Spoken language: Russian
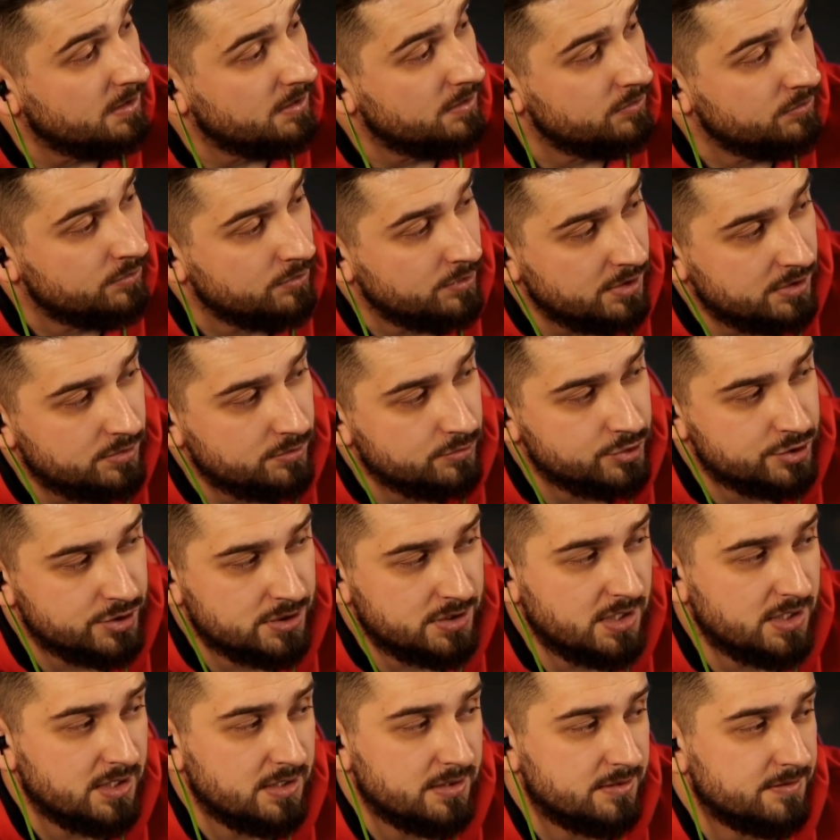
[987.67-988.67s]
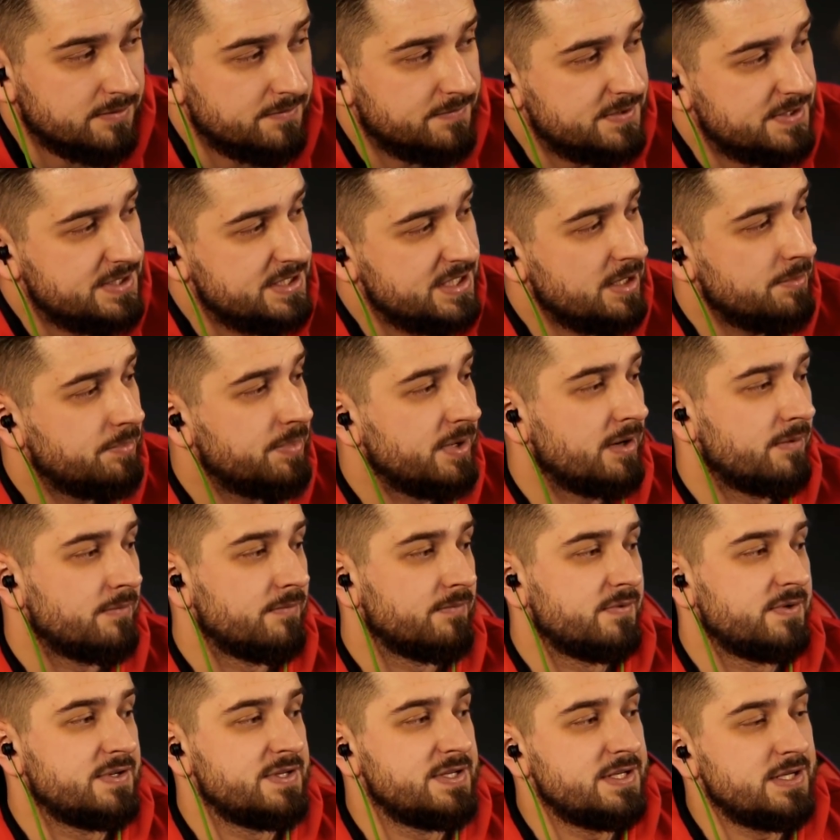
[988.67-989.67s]
Но ну, это уже, да, это все
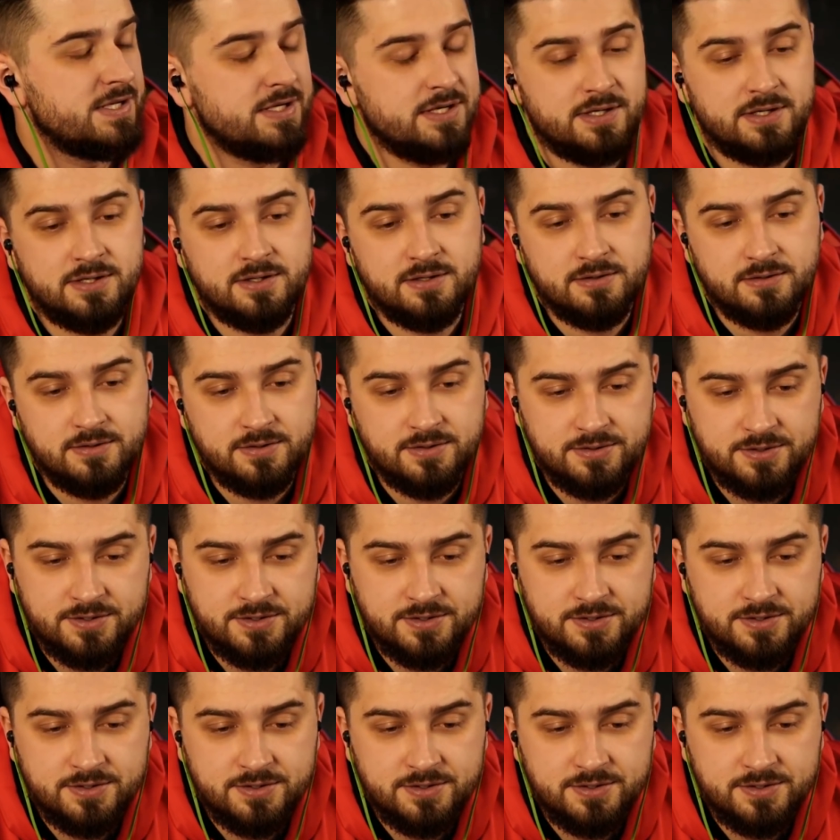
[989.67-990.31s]
прям, все